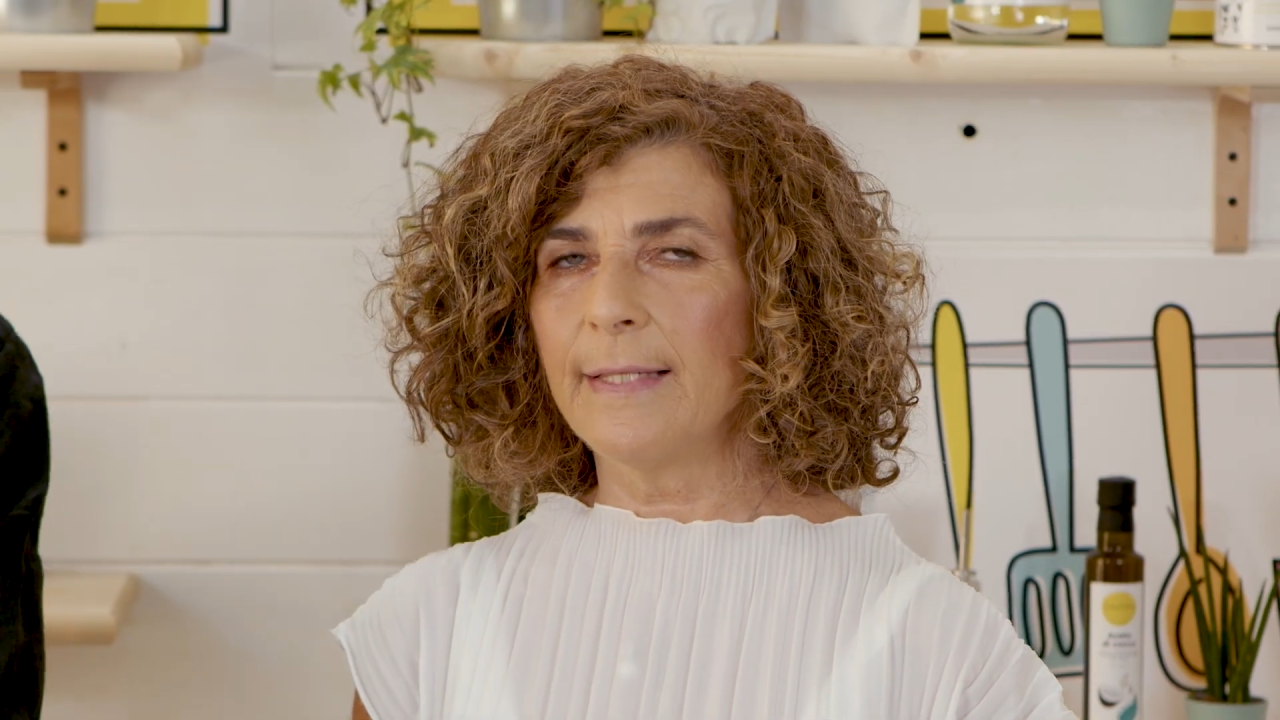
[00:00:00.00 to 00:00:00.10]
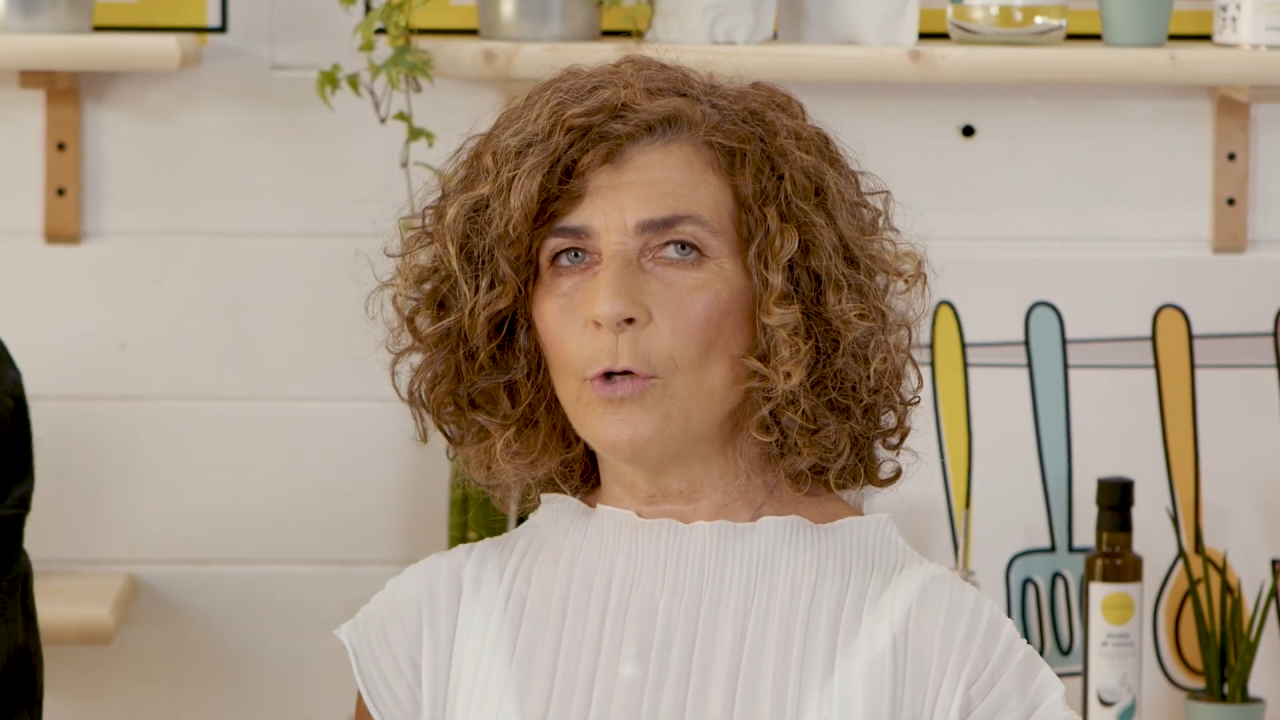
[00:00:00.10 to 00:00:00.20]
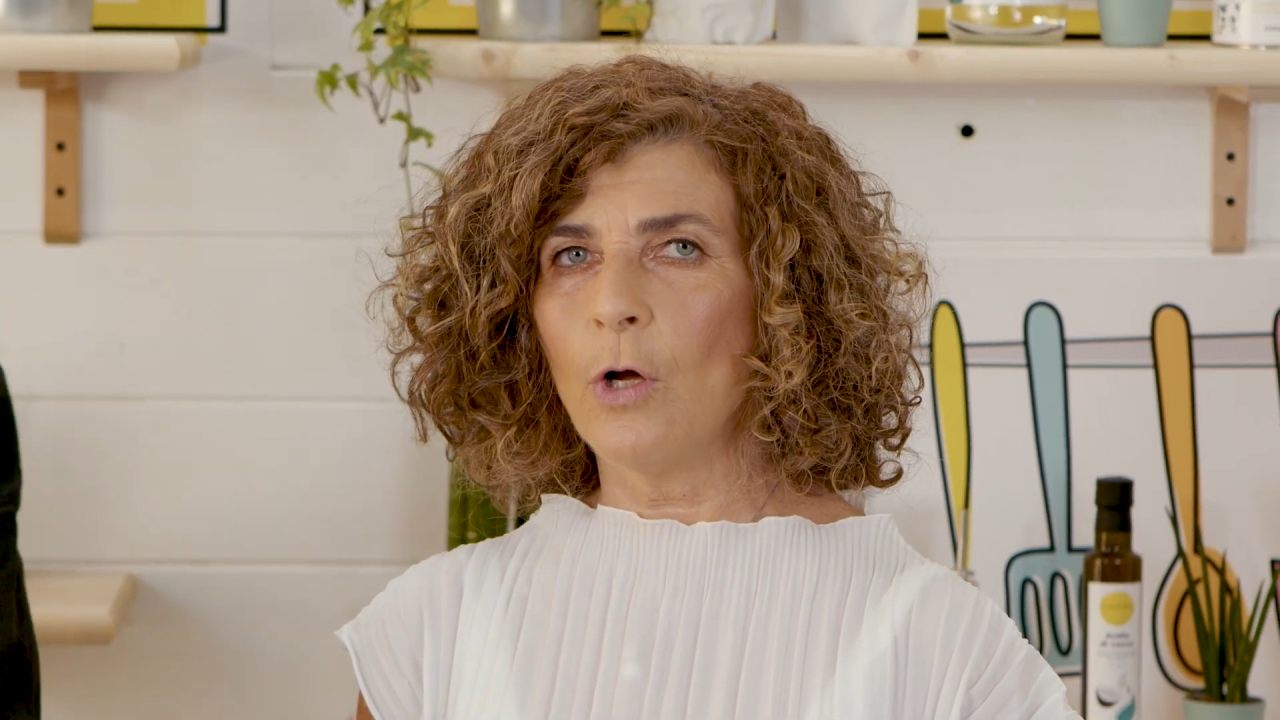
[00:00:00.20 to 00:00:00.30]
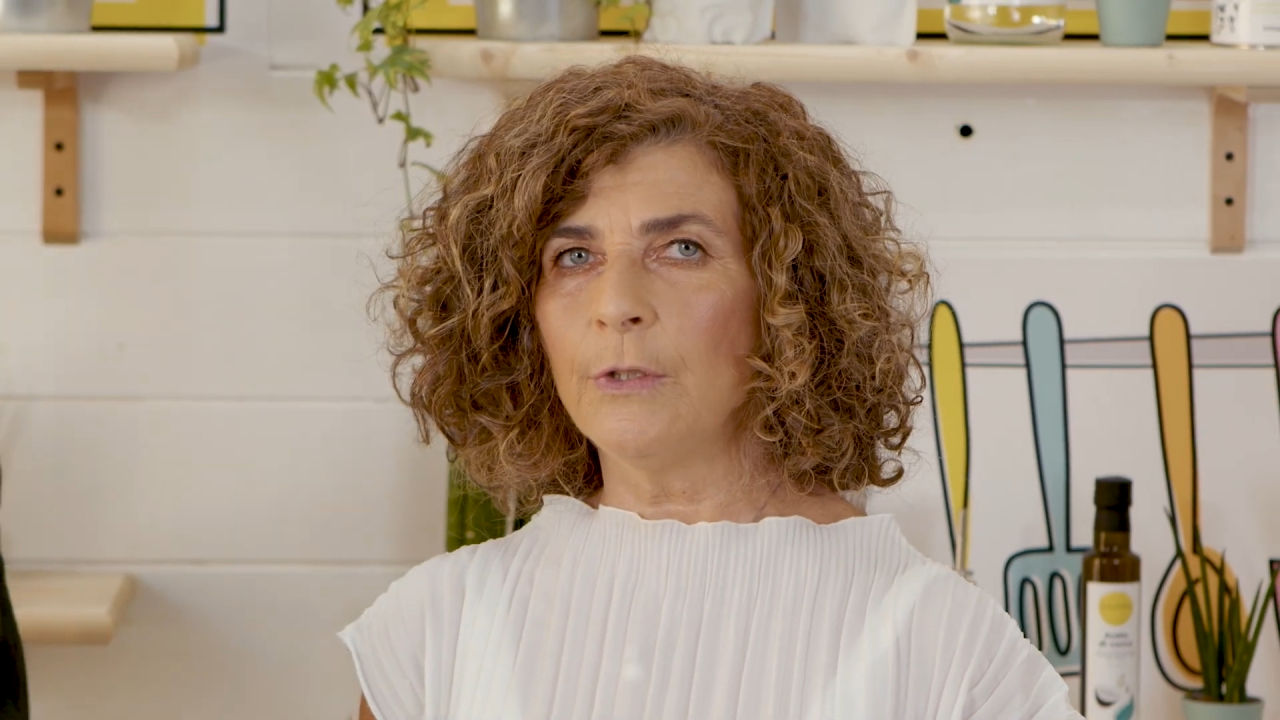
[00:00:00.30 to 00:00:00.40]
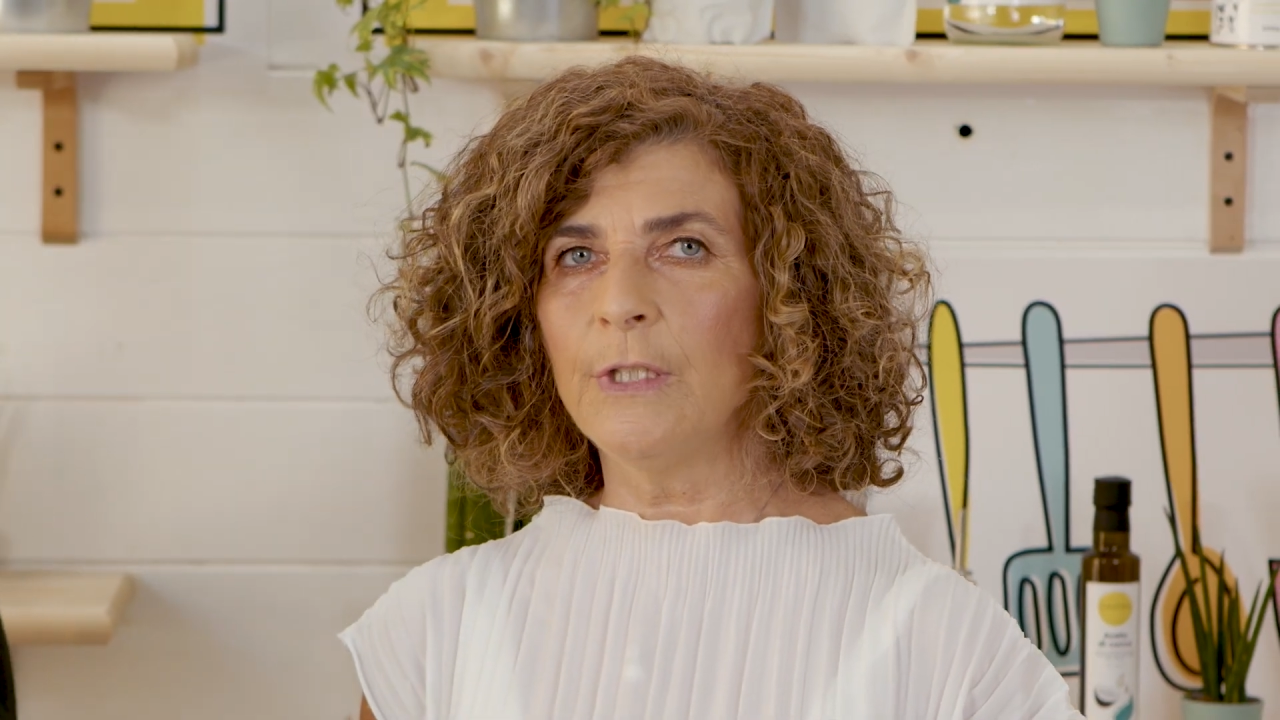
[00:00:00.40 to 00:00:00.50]

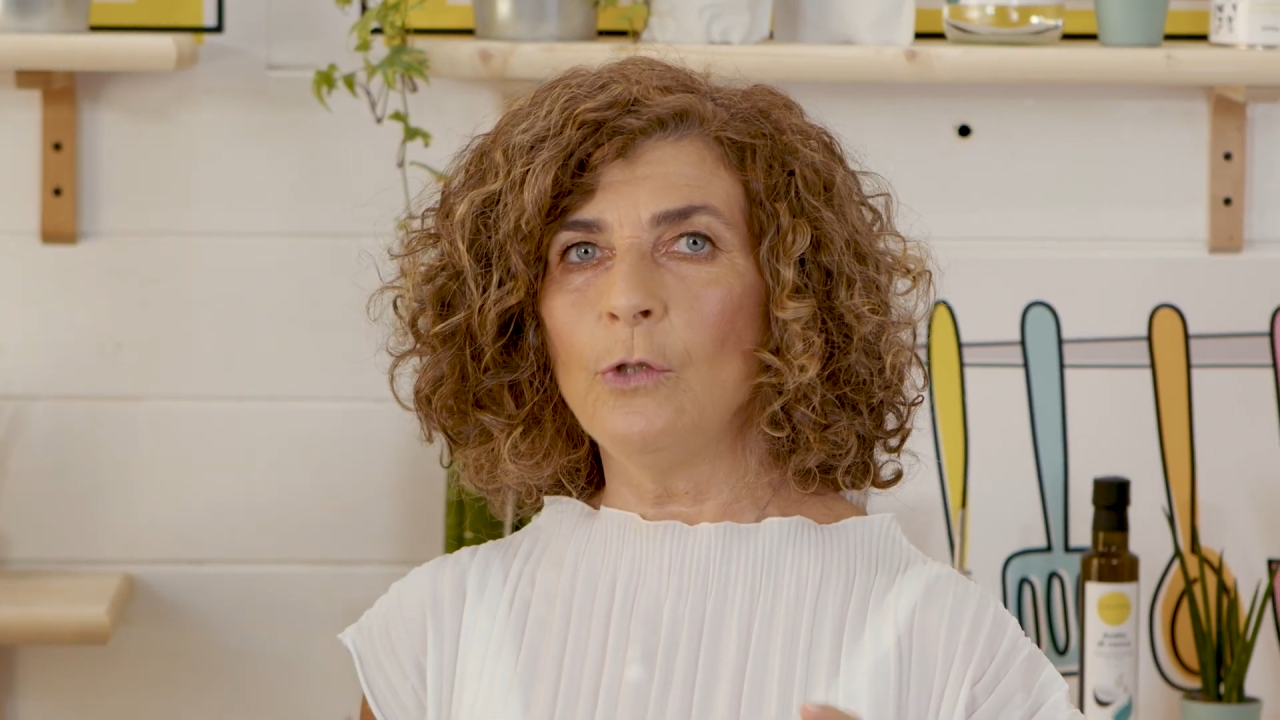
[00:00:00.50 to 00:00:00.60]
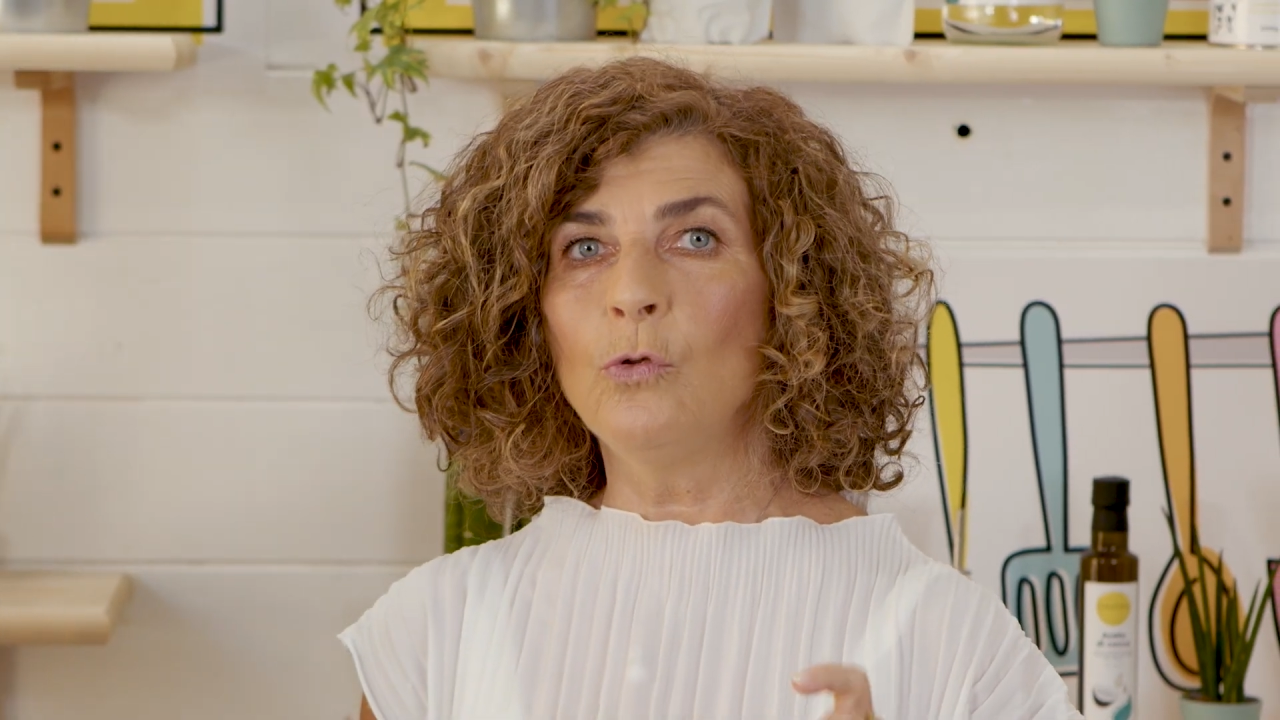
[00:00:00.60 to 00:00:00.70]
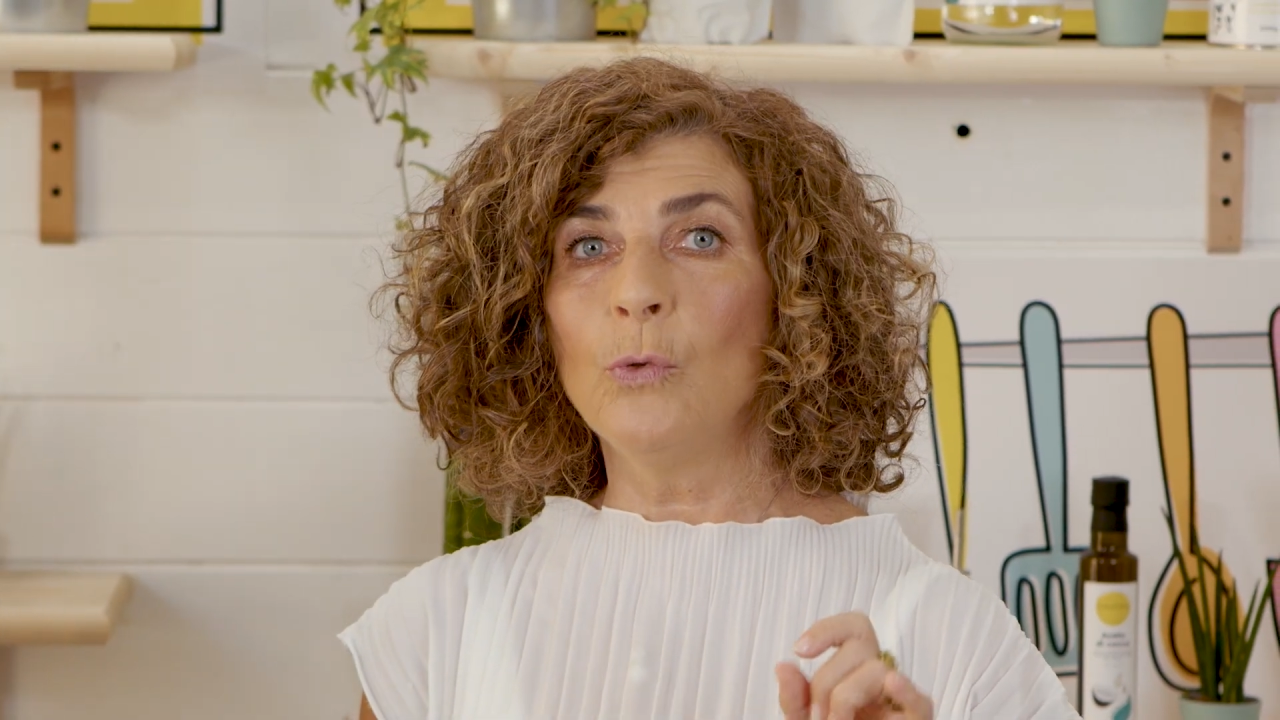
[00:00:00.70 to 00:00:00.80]
secondi,